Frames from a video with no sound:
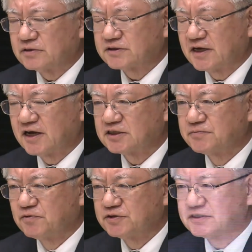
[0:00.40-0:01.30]
再
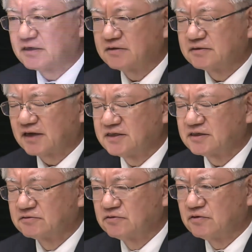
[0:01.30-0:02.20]
発防止対
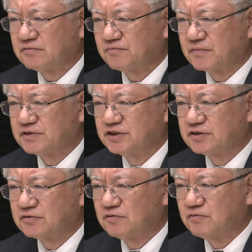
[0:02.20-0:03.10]
策の
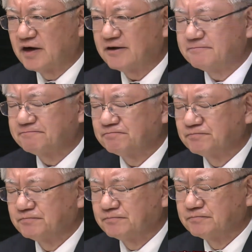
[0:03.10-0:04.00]
実行は、
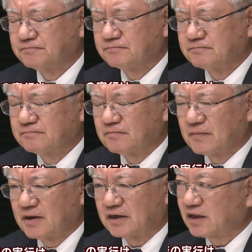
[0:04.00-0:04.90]

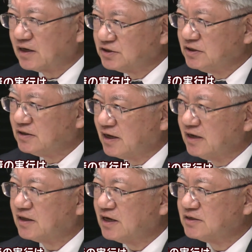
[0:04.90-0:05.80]
新しい
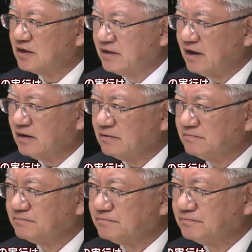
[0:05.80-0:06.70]
経営体制で
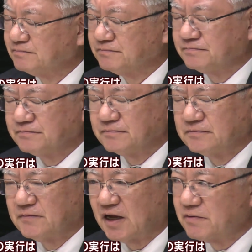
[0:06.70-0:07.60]

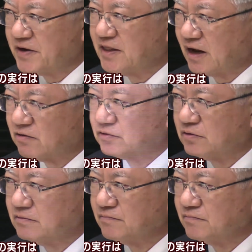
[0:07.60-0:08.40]
やるべきであろうと